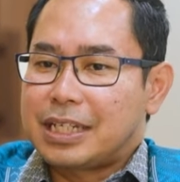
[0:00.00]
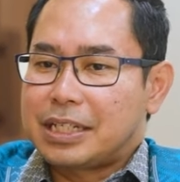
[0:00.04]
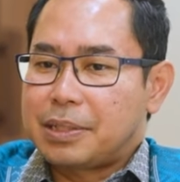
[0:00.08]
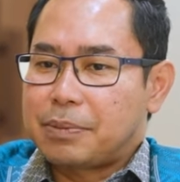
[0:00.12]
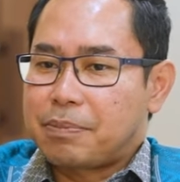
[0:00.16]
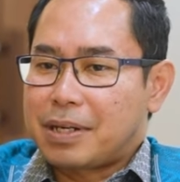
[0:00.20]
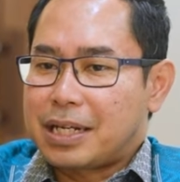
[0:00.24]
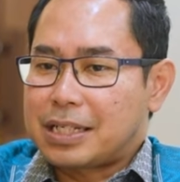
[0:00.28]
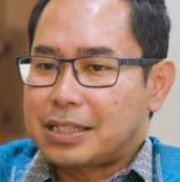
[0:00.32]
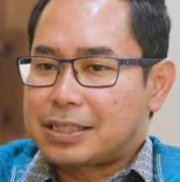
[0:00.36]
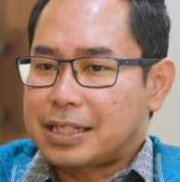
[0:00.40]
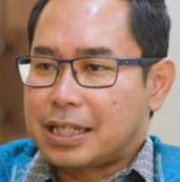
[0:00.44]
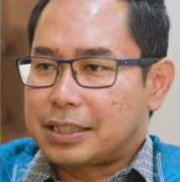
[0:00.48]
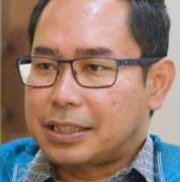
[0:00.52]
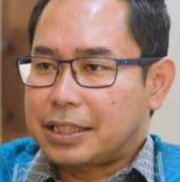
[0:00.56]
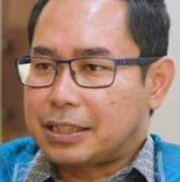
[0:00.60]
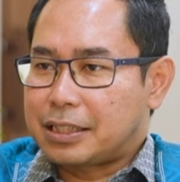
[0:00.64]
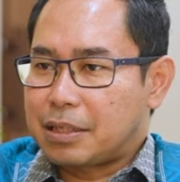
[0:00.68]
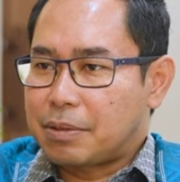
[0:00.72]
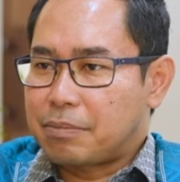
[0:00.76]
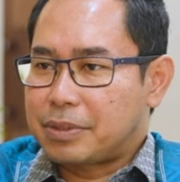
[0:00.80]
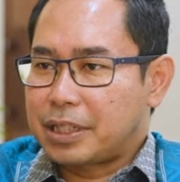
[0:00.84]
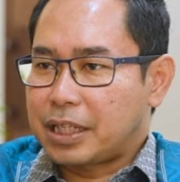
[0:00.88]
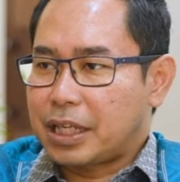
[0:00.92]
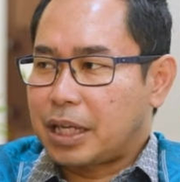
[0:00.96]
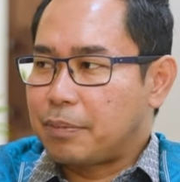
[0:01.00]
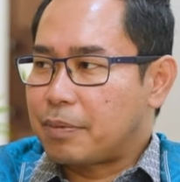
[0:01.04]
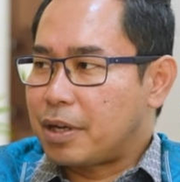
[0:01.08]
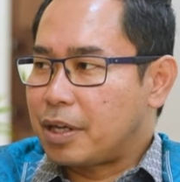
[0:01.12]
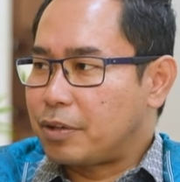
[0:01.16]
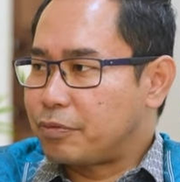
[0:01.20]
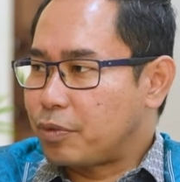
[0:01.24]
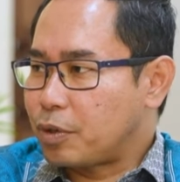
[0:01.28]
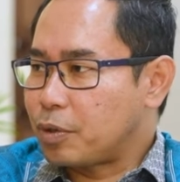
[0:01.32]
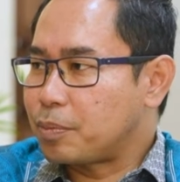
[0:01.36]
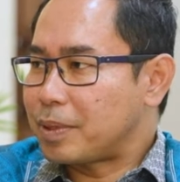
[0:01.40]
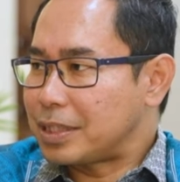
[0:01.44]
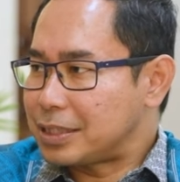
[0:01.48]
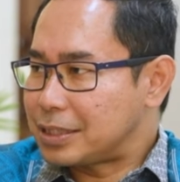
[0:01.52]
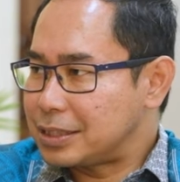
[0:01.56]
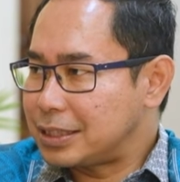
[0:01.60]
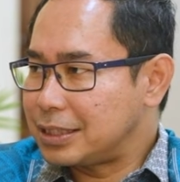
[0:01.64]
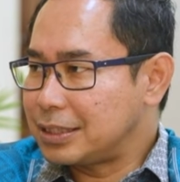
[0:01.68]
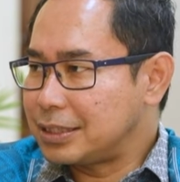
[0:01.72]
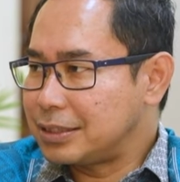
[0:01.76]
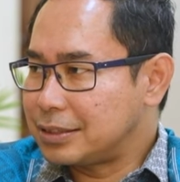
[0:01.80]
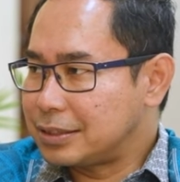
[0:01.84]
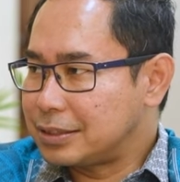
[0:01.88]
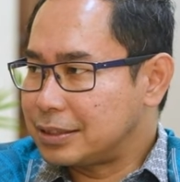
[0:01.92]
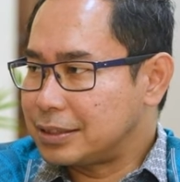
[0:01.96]
Jadi pada saat kita menerima
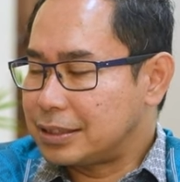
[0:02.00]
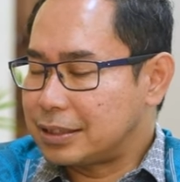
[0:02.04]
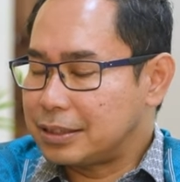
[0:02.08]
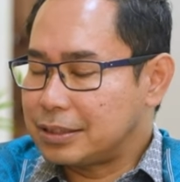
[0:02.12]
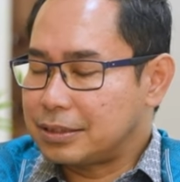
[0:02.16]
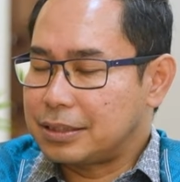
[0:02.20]
informasi